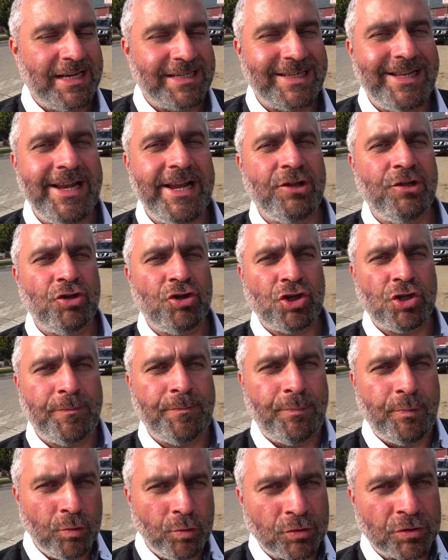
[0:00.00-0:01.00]
Следующий
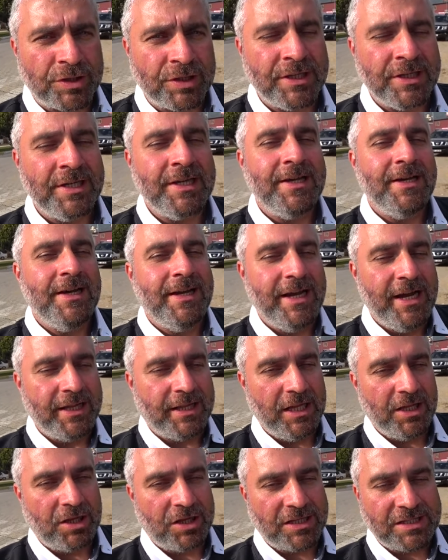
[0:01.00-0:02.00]
пункт,
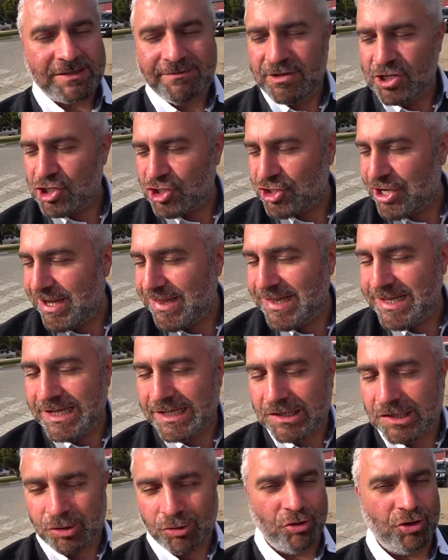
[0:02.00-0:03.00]
это совершенно
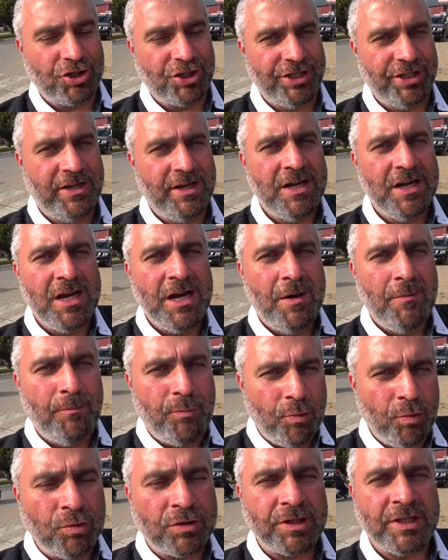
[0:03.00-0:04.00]
точно,
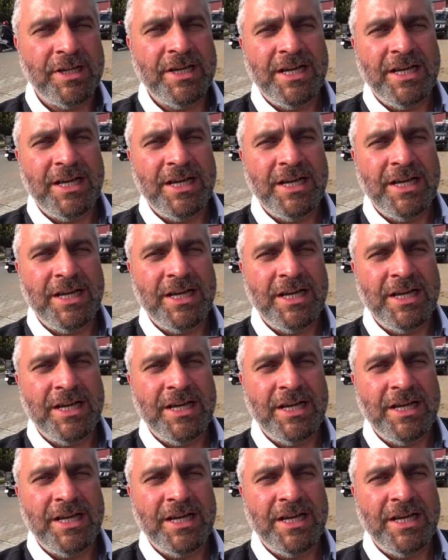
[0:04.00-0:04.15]
пункт,